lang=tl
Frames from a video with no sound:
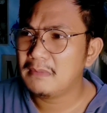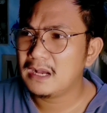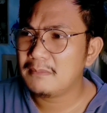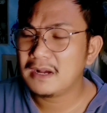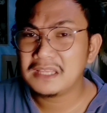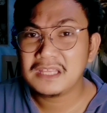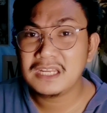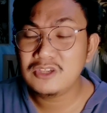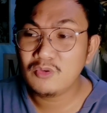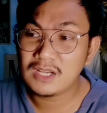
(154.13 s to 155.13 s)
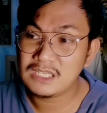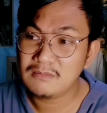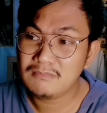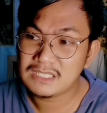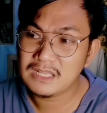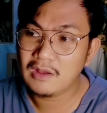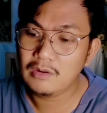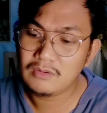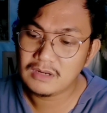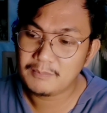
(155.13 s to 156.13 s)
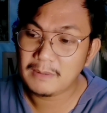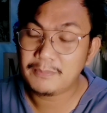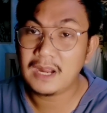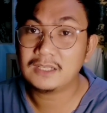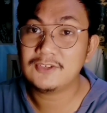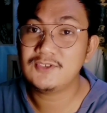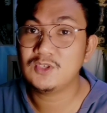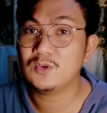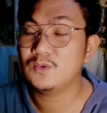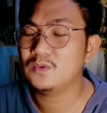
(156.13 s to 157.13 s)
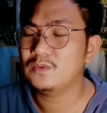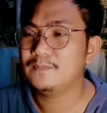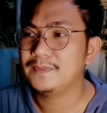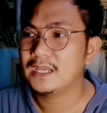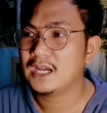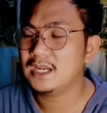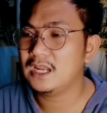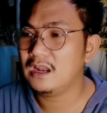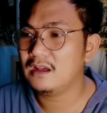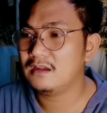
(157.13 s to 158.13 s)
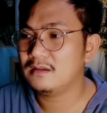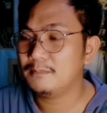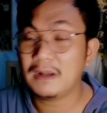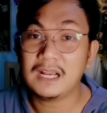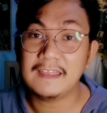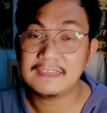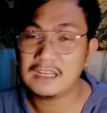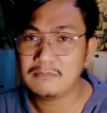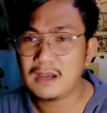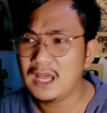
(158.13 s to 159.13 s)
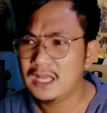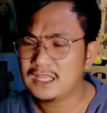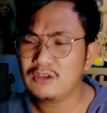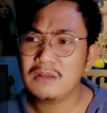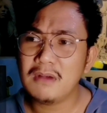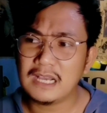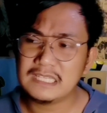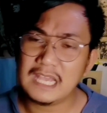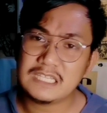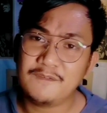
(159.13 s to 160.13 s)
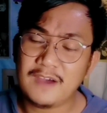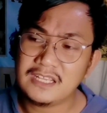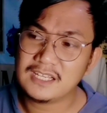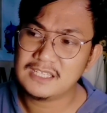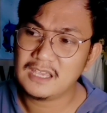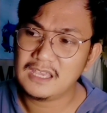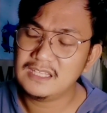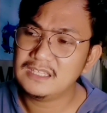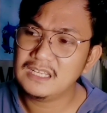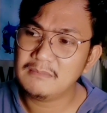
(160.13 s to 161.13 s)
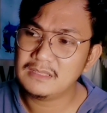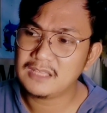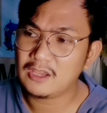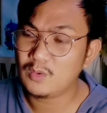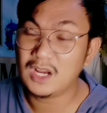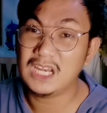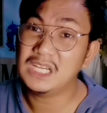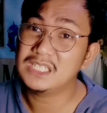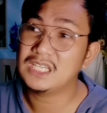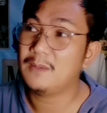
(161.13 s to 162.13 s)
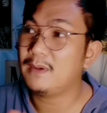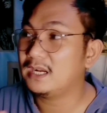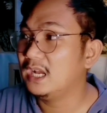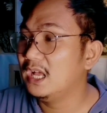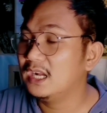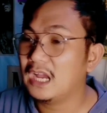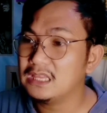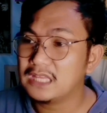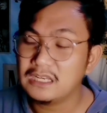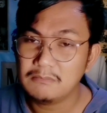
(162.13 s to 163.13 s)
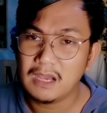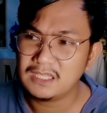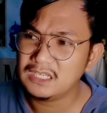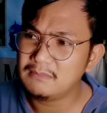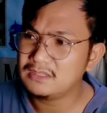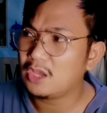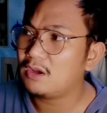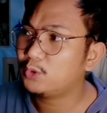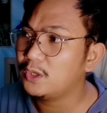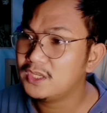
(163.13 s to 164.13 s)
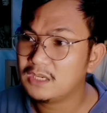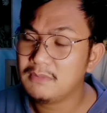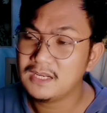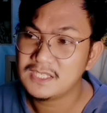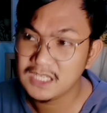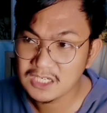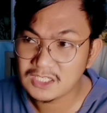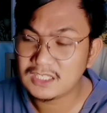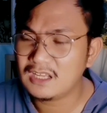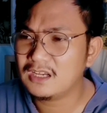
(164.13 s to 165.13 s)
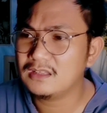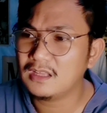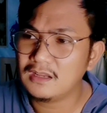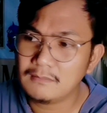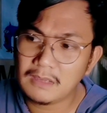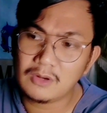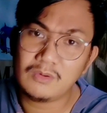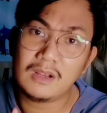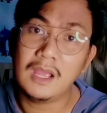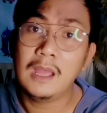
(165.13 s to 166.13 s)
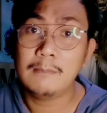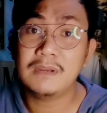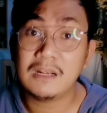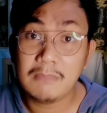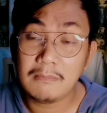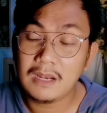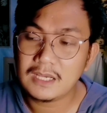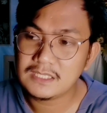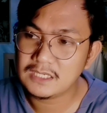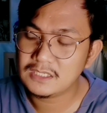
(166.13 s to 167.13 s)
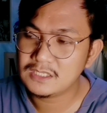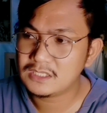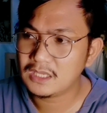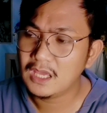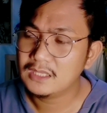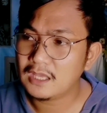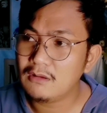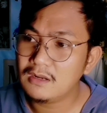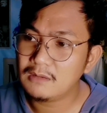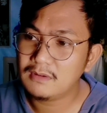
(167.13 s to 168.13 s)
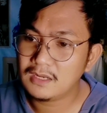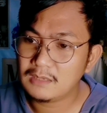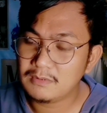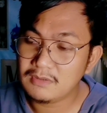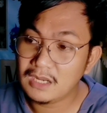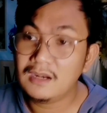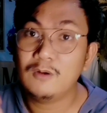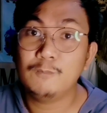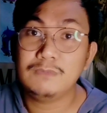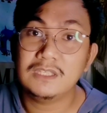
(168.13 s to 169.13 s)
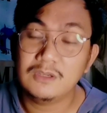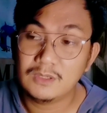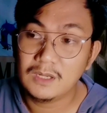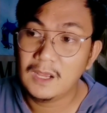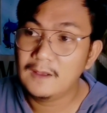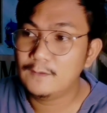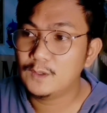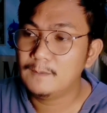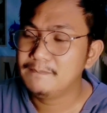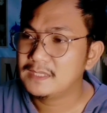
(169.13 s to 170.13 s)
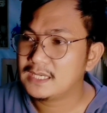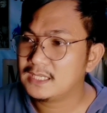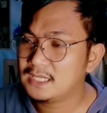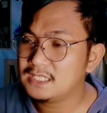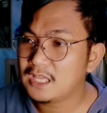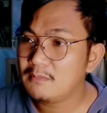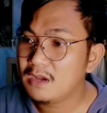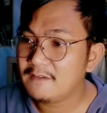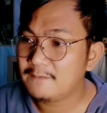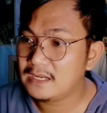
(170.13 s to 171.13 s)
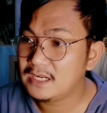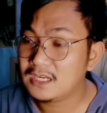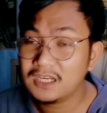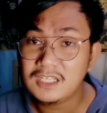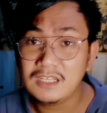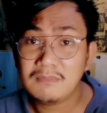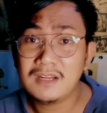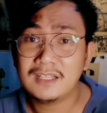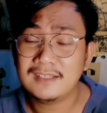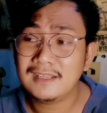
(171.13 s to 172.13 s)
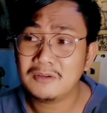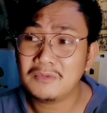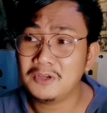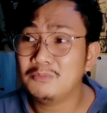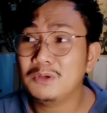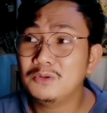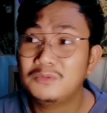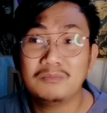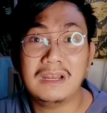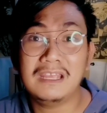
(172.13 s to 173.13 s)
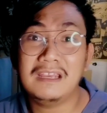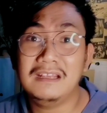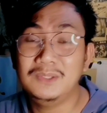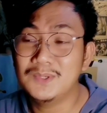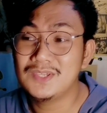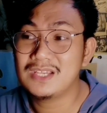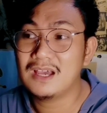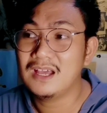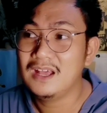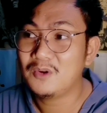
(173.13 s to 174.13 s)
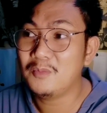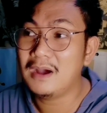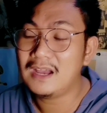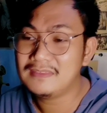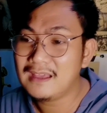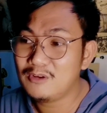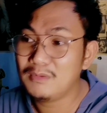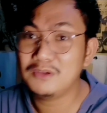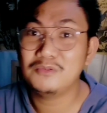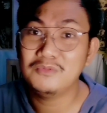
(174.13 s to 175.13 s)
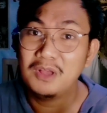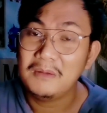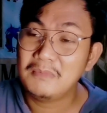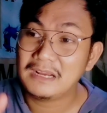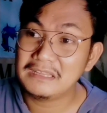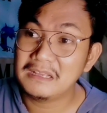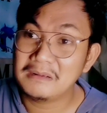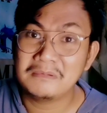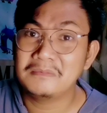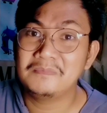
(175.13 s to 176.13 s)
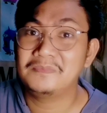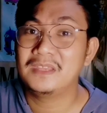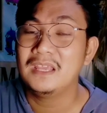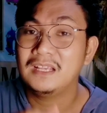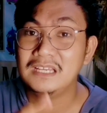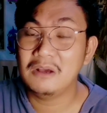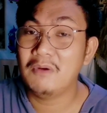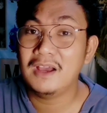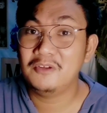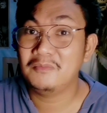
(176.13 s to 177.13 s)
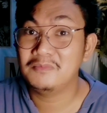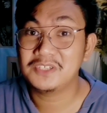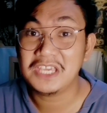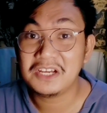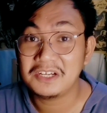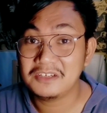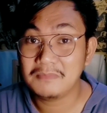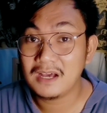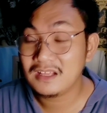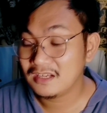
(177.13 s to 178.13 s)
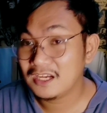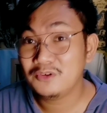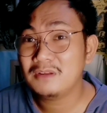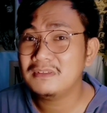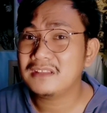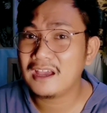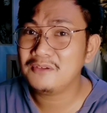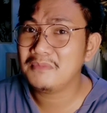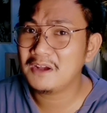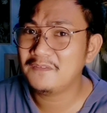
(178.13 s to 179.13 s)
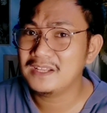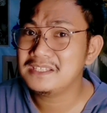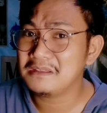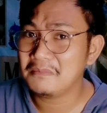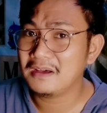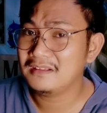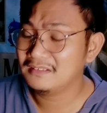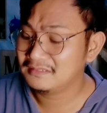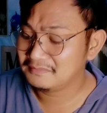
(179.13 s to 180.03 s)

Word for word: maganda din yung kasi mas lalong napapractice yung kanilang pagkanta, 'di ba? Tayo naman kasi as a fan kasi, hindi naman tayo kagalingan sa pagkanta, 'di ba? Hindi naman tayo katulad ng iba na singer talaga talagang meron ng pinagmamalaki sa industry. Tayo lang naman ay nagbibigay lang ng opinion, no? kasi tayo mga fan naririnig din naman natin eh kung ano ba yung mali doon sa kumakanta ano ba yung magandang ginawa ng singer di ba ganoon naman tayong mga fans di ba